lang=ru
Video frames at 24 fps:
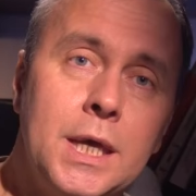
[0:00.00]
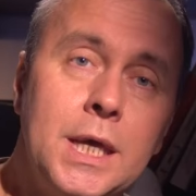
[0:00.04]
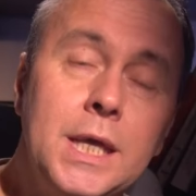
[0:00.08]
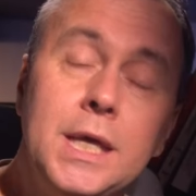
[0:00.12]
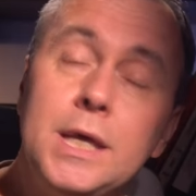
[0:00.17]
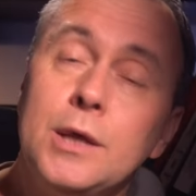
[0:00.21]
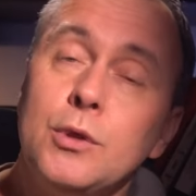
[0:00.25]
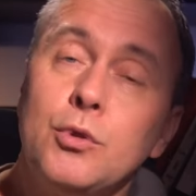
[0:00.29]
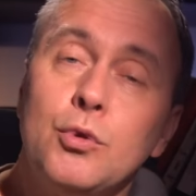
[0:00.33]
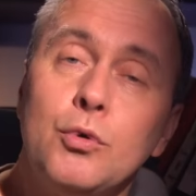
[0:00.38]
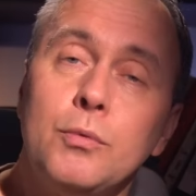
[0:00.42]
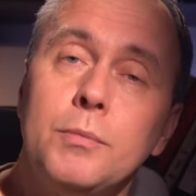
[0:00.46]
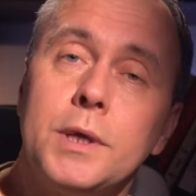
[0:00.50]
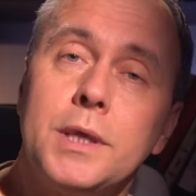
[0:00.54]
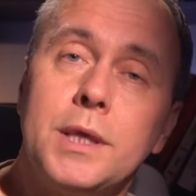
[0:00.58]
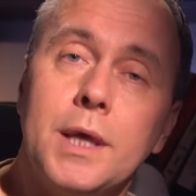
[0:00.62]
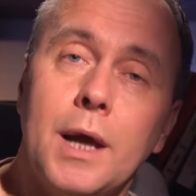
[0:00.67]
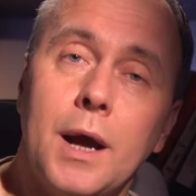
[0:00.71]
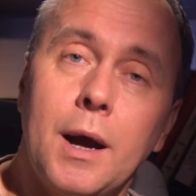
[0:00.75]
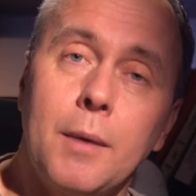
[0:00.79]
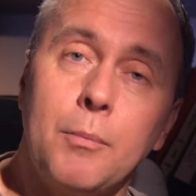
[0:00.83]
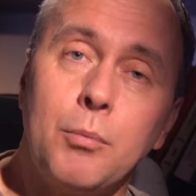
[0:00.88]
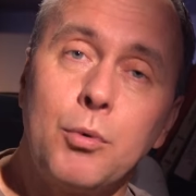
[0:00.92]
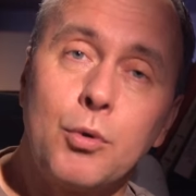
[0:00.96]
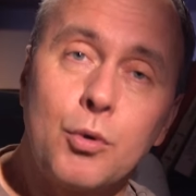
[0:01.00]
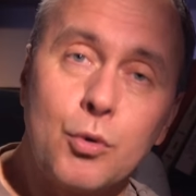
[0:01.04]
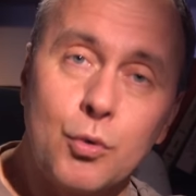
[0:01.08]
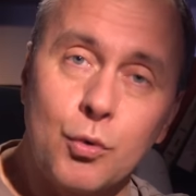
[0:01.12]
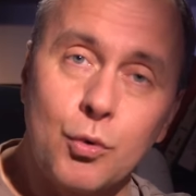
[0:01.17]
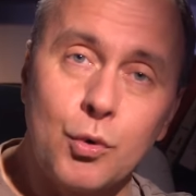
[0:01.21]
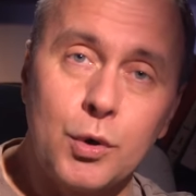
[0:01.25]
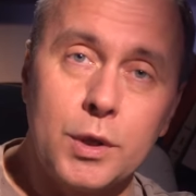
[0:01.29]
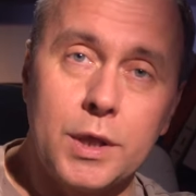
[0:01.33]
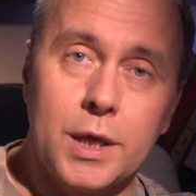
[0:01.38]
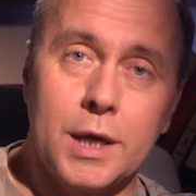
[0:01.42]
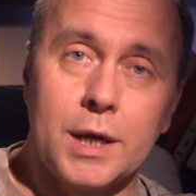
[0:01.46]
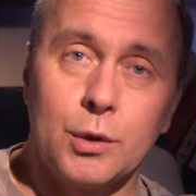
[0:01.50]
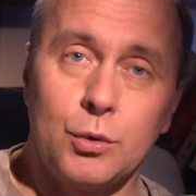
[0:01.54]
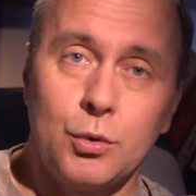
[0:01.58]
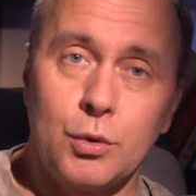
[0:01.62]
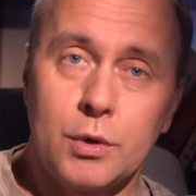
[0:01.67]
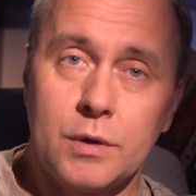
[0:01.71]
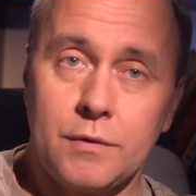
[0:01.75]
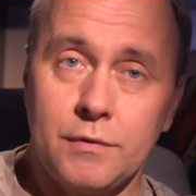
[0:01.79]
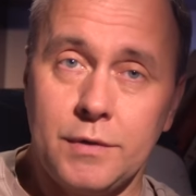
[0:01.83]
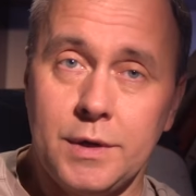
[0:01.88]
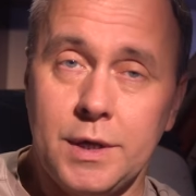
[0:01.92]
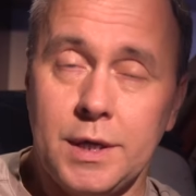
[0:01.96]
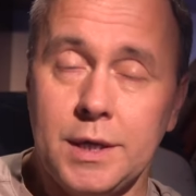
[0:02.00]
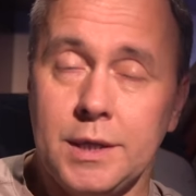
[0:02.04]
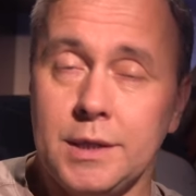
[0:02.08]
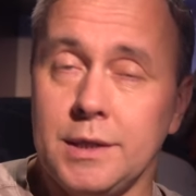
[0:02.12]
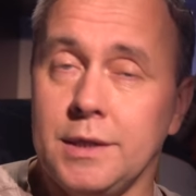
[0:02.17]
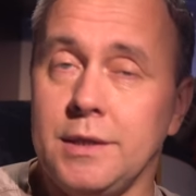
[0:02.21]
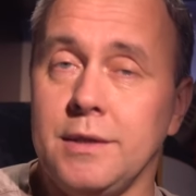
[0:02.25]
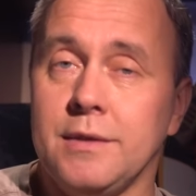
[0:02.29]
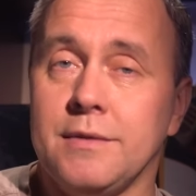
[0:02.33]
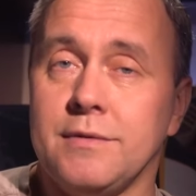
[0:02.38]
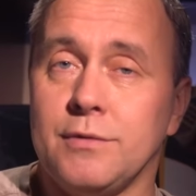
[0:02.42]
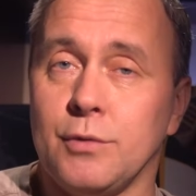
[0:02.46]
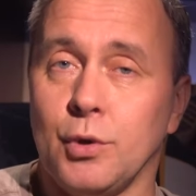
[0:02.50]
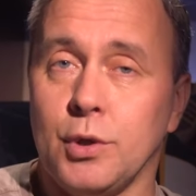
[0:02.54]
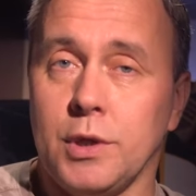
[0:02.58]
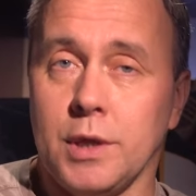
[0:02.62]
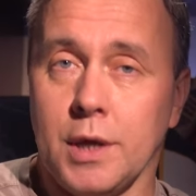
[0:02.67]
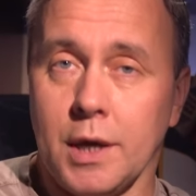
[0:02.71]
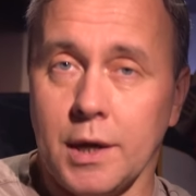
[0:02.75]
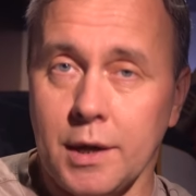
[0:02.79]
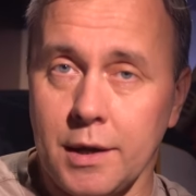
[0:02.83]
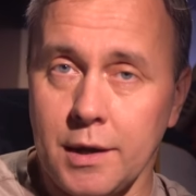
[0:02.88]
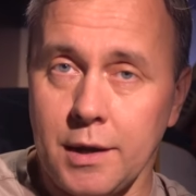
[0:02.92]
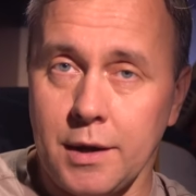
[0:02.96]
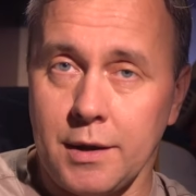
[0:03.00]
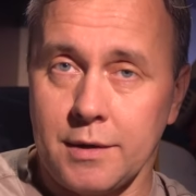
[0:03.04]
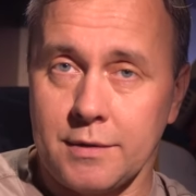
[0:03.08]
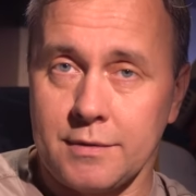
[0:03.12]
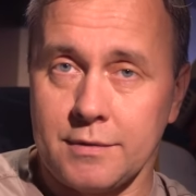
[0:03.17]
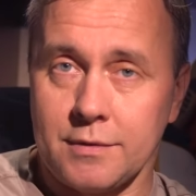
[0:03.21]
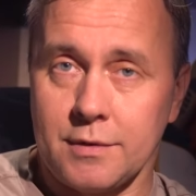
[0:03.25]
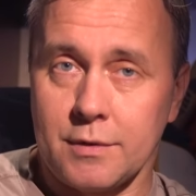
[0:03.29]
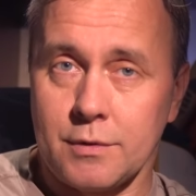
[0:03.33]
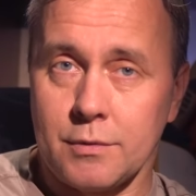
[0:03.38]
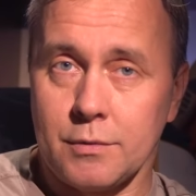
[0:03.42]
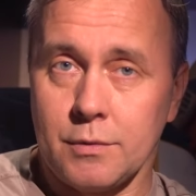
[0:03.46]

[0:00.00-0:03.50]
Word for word: и не думать об уроне, который вы нанесете агрессору.